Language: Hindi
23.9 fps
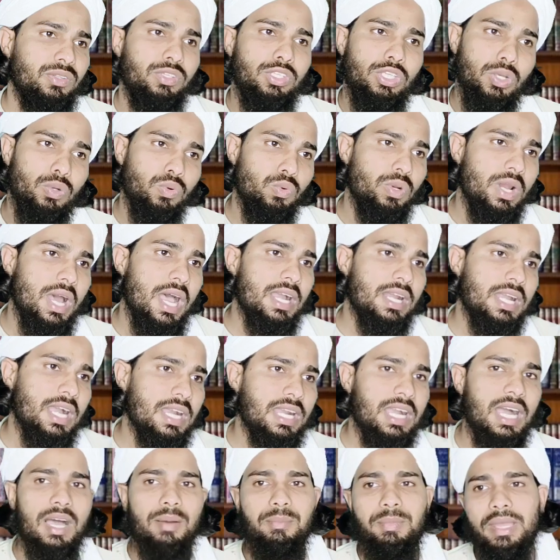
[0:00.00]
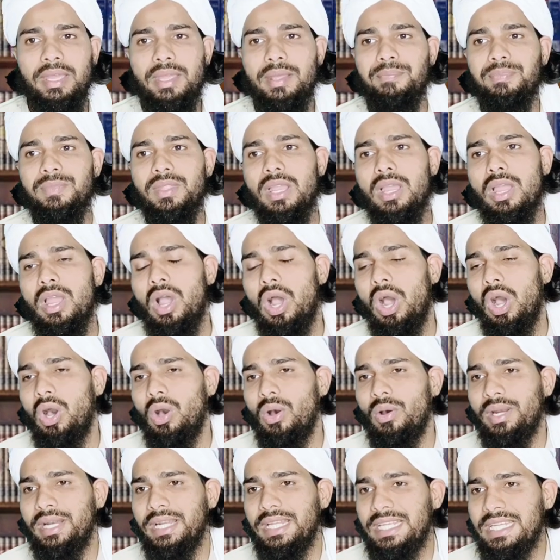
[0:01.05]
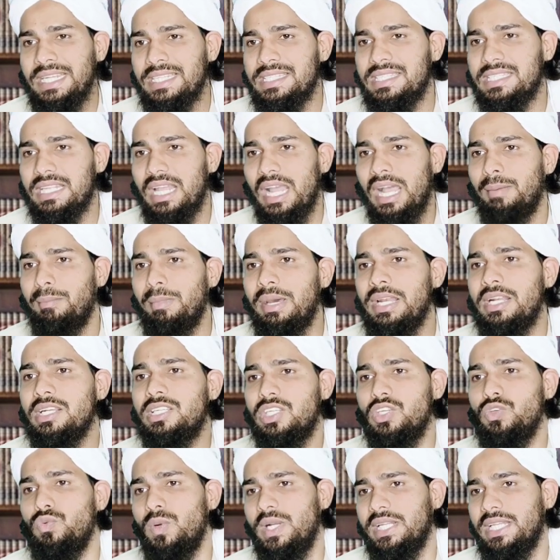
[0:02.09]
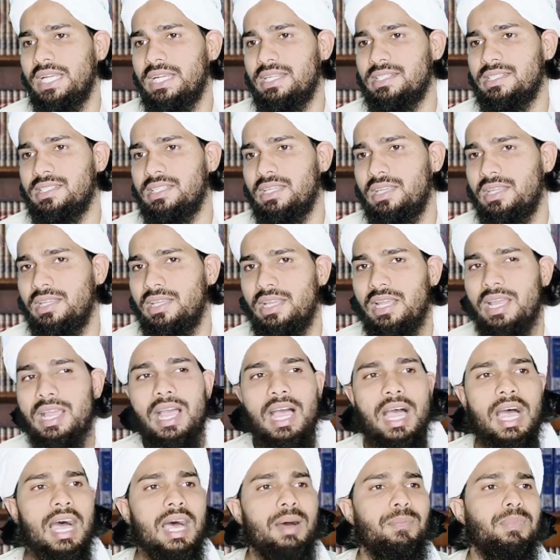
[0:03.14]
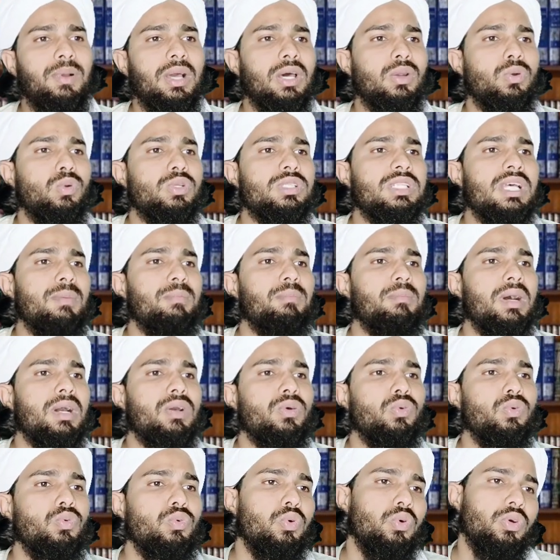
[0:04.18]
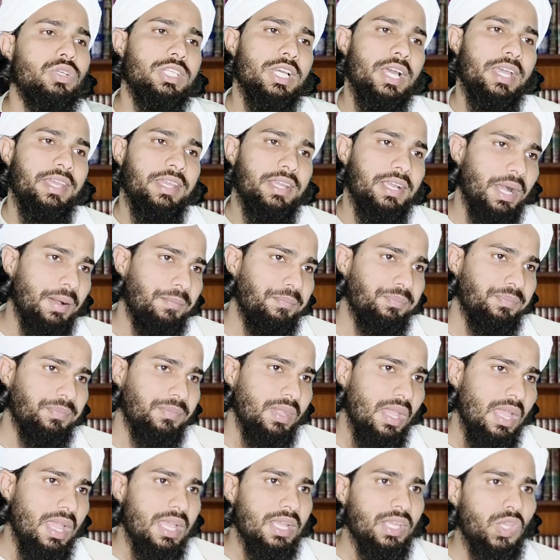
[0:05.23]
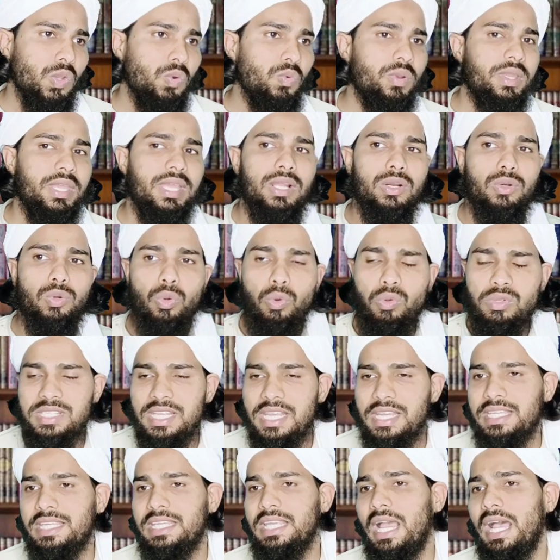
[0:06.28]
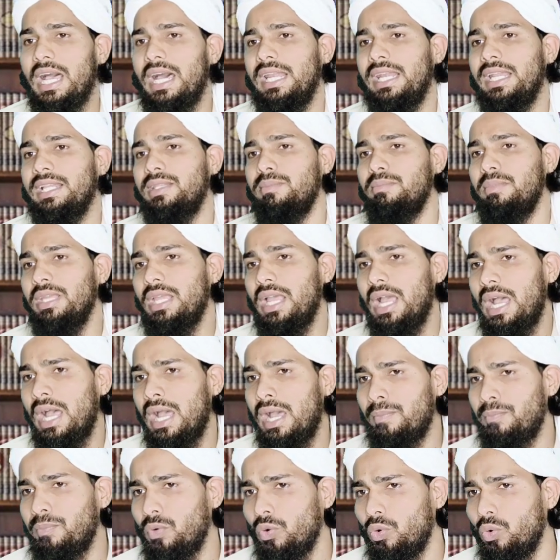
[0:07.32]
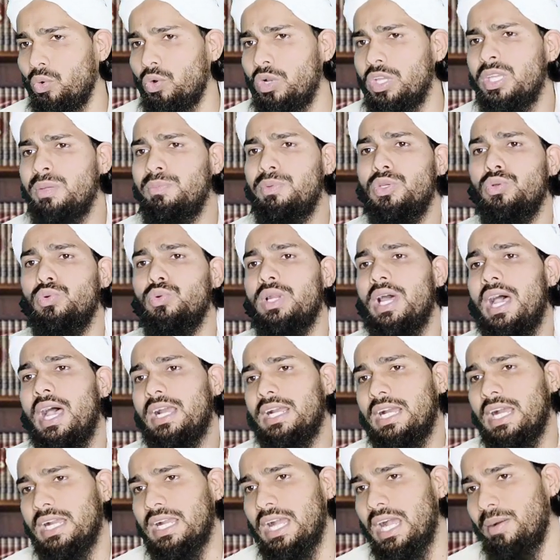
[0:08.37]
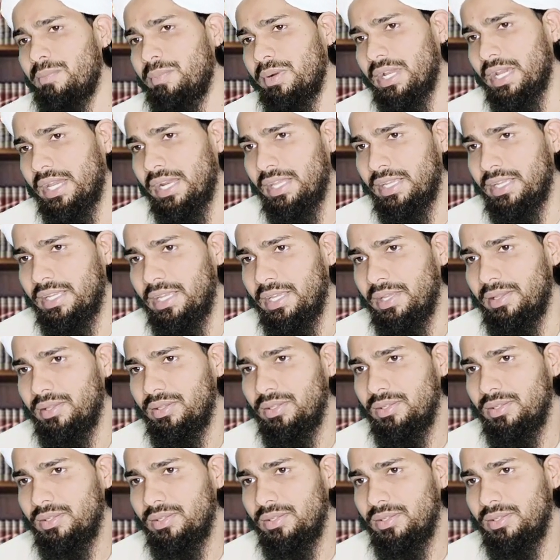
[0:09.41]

तो ये गुनाह का काम है और इस अमल की वजह से आपका रोज़ा मकरू हो जाएगा क्योंकि रोज़े की हालत में आप कोई भी गुनाह का काम करेंगे